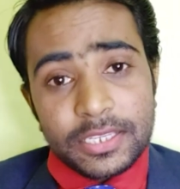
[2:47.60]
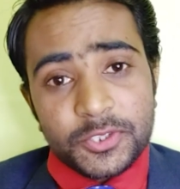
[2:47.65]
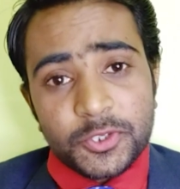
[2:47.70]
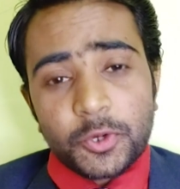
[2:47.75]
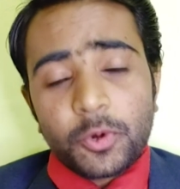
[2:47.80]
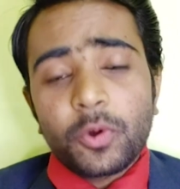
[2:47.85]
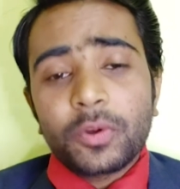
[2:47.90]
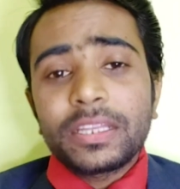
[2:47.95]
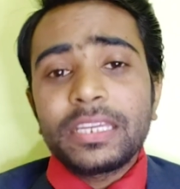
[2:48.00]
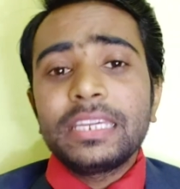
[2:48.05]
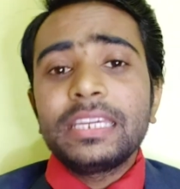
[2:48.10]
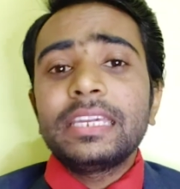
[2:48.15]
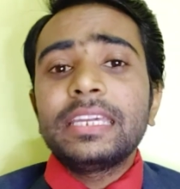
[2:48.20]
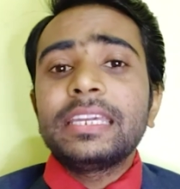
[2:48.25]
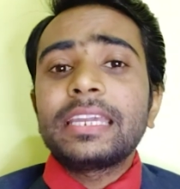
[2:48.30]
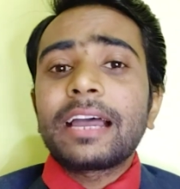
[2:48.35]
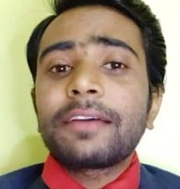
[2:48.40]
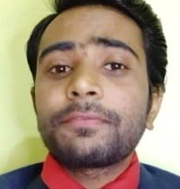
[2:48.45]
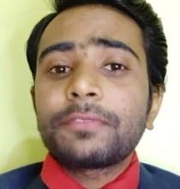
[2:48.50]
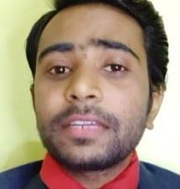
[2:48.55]
स्टोरी
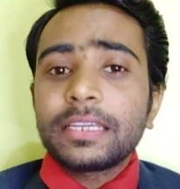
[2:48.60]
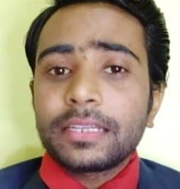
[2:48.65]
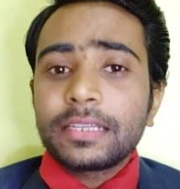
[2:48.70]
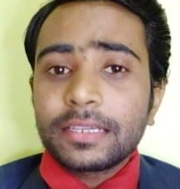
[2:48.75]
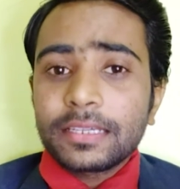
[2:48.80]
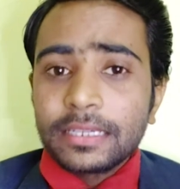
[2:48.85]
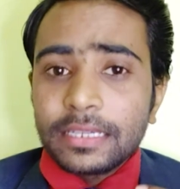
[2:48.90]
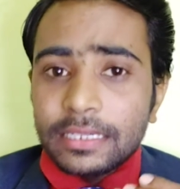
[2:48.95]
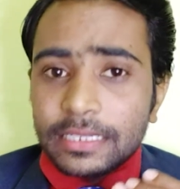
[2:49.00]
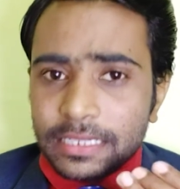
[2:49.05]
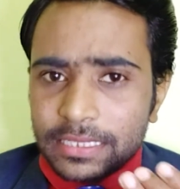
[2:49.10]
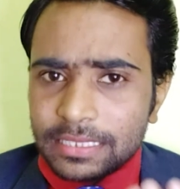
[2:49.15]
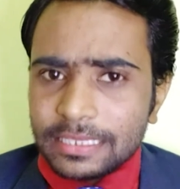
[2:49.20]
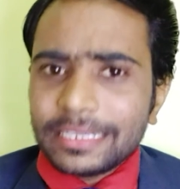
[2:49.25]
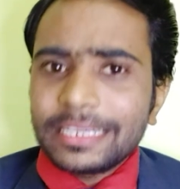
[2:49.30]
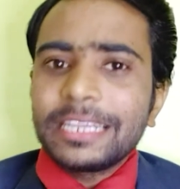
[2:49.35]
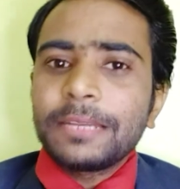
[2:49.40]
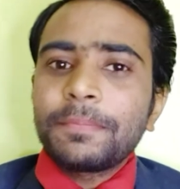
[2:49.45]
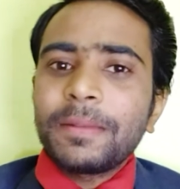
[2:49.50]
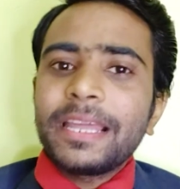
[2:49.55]
या फिर
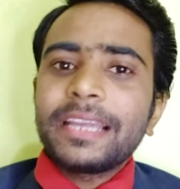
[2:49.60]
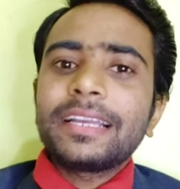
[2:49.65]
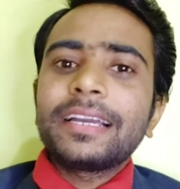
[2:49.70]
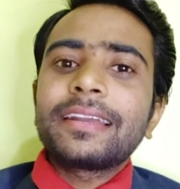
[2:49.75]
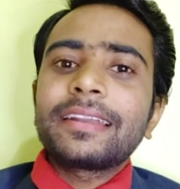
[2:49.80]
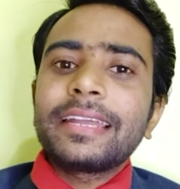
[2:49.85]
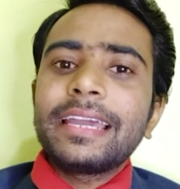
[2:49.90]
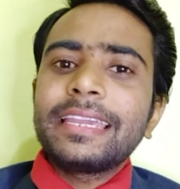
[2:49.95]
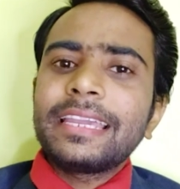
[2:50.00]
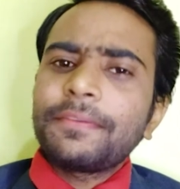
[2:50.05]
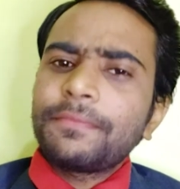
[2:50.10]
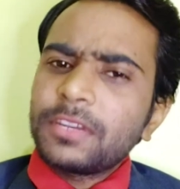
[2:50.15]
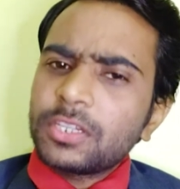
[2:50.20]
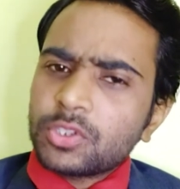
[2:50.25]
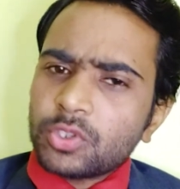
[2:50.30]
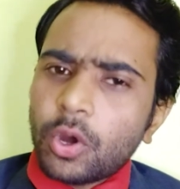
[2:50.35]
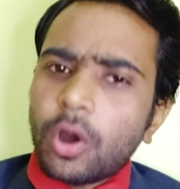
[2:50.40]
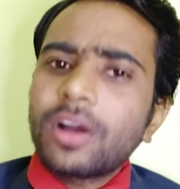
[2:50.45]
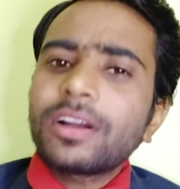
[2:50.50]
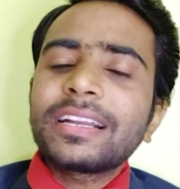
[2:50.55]
स्क्रीन प्ले कर रहे हैं या फिर
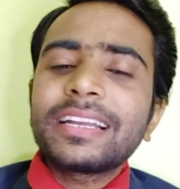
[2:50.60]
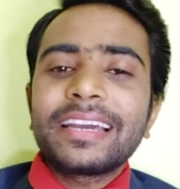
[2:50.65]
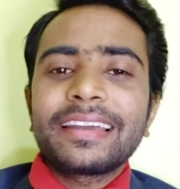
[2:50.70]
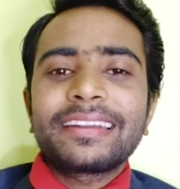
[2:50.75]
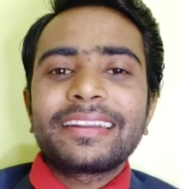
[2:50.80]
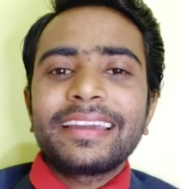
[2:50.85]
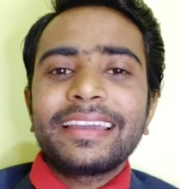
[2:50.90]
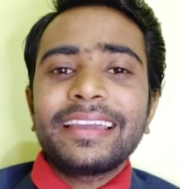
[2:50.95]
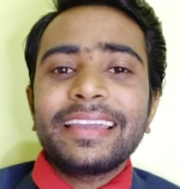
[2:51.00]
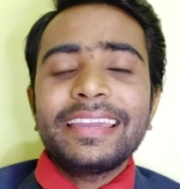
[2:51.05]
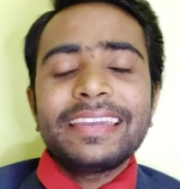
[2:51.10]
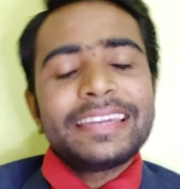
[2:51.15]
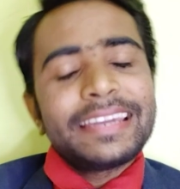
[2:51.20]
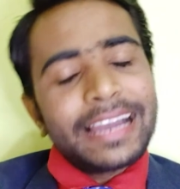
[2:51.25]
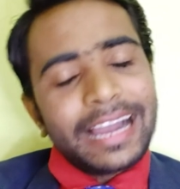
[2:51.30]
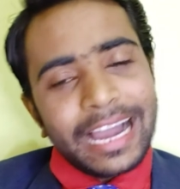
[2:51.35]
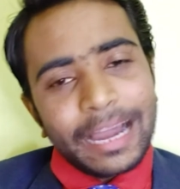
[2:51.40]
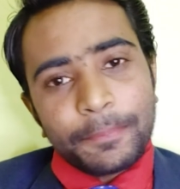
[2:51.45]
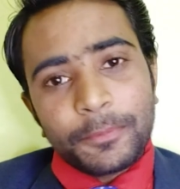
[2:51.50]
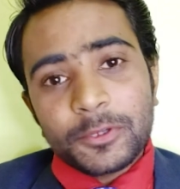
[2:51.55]
सॉन्ग कर रहे हैं
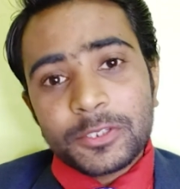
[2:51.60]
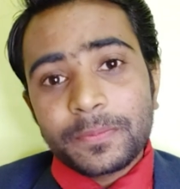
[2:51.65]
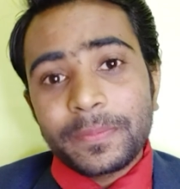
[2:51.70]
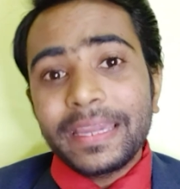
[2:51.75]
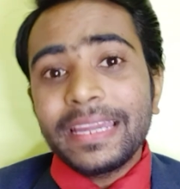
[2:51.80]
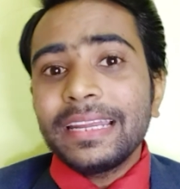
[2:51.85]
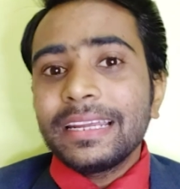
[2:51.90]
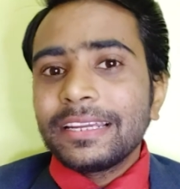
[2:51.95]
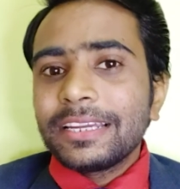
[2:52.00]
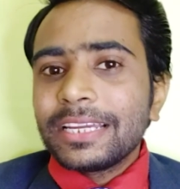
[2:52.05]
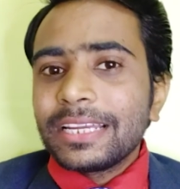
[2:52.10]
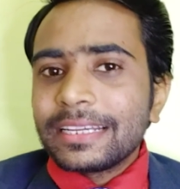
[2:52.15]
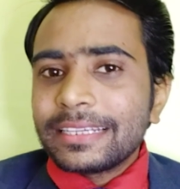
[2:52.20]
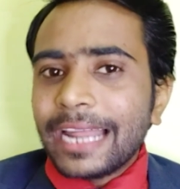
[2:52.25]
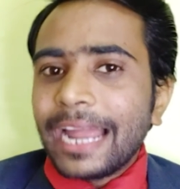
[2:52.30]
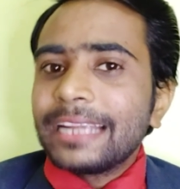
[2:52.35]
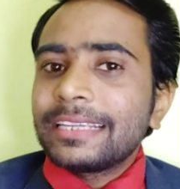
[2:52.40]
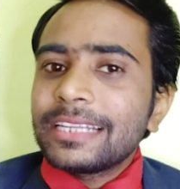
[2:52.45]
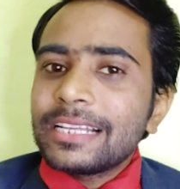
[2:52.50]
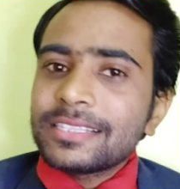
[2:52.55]
आप उसमें
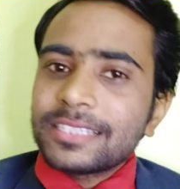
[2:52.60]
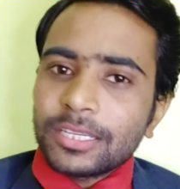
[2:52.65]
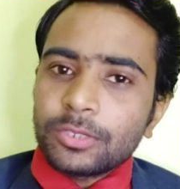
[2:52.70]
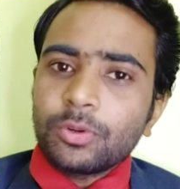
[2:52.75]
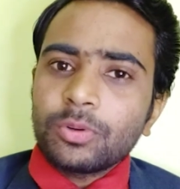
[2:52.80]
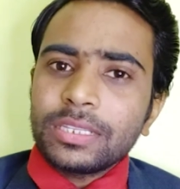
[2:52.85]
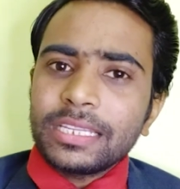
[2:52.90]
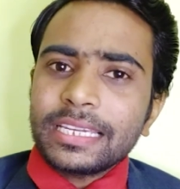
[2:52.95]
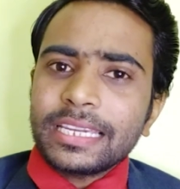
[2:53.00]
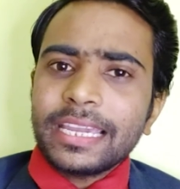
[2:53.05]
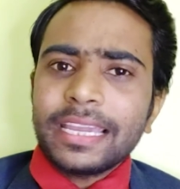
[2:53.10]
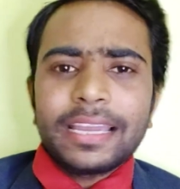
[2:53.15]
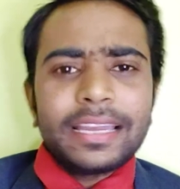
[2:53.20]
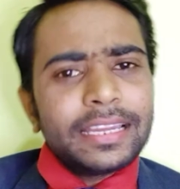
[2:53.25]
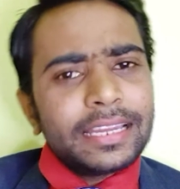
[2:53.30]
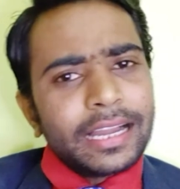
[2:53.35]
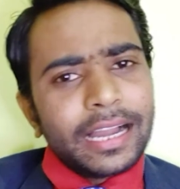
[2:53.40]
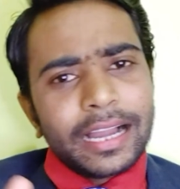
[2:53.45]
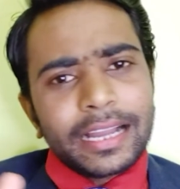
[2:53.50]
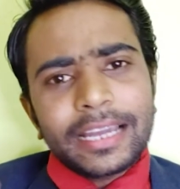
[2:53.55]
टाइटल ज़रूर लिखें
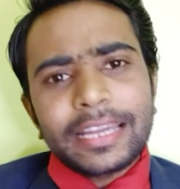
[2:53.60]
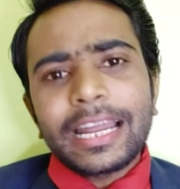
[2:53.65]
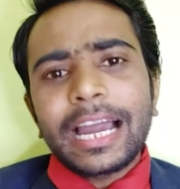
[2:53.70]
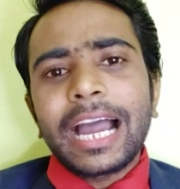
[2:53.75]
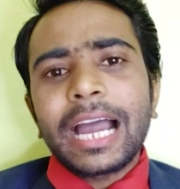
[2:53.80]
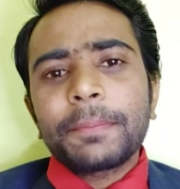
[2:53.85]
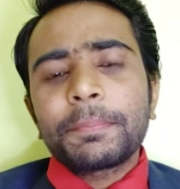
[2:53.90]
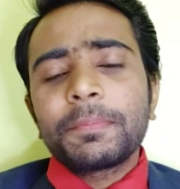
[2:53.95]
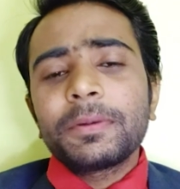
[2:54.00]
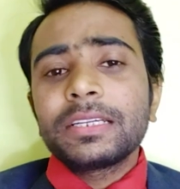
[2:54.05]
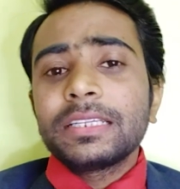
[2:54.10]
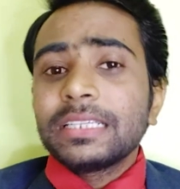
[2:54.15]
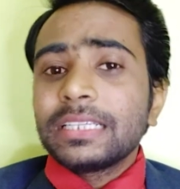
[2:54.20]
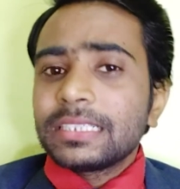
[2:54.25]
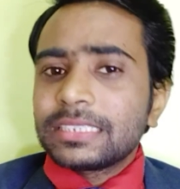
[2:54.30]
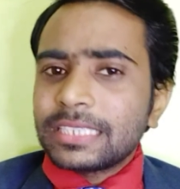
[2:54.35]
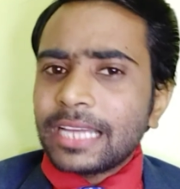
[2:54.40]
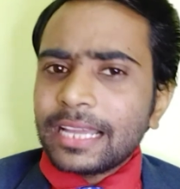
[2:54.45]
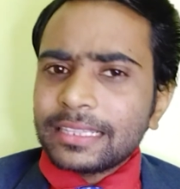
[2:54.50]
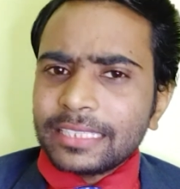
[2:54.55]
अगर आप
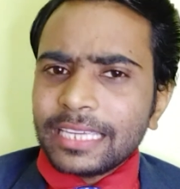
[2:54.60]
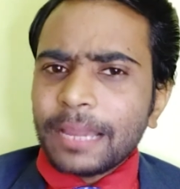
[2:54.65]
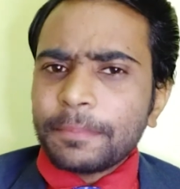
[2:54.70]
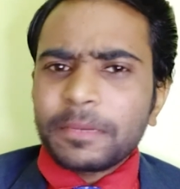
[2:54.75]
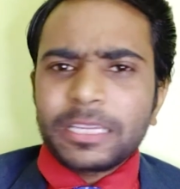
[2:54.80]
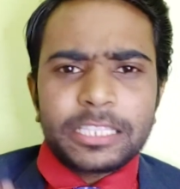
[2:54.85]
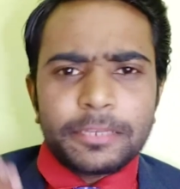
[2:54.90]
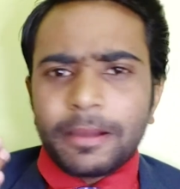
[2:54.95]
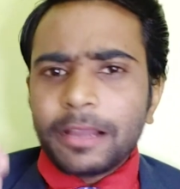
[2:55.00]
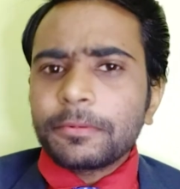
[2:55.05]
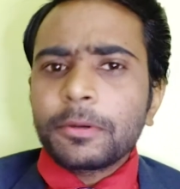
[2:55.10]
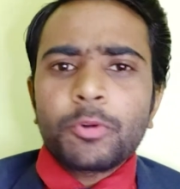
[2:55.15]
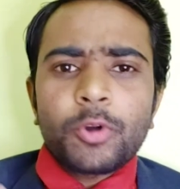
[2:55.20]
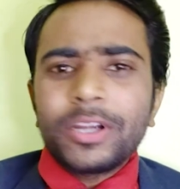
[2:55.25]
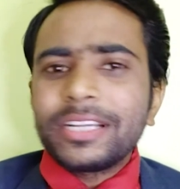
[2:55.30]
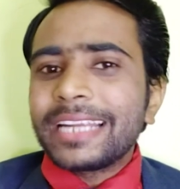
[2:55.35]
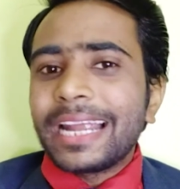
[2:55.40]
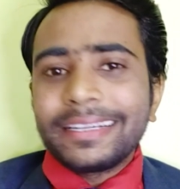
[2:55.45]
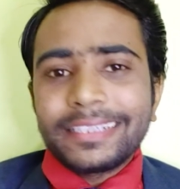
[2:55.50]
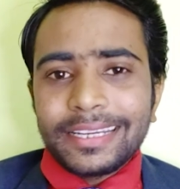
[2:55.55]
चाहते हैं आपके दिमाग में
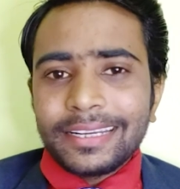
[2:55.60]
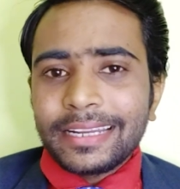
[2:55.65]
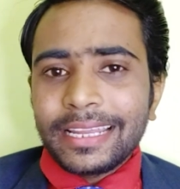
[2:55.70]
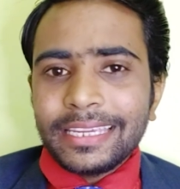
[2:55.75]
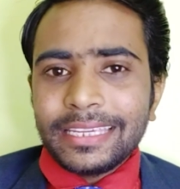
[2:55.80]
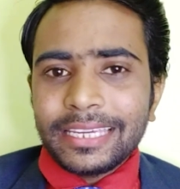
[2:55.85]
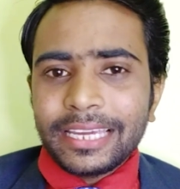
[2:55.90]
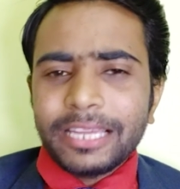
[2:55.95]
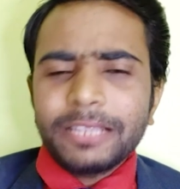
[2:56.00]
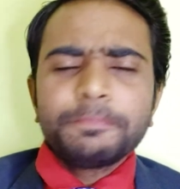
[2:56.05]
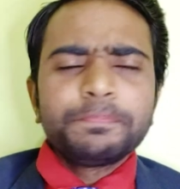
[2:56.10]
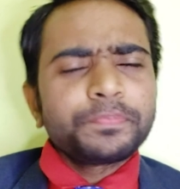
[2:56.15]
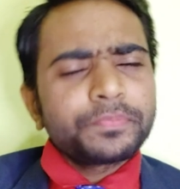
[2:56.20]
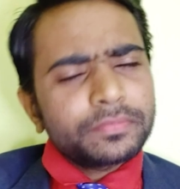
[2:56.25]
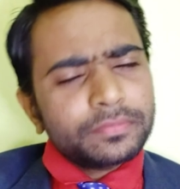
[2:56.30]
कोई टाइटल नहीं है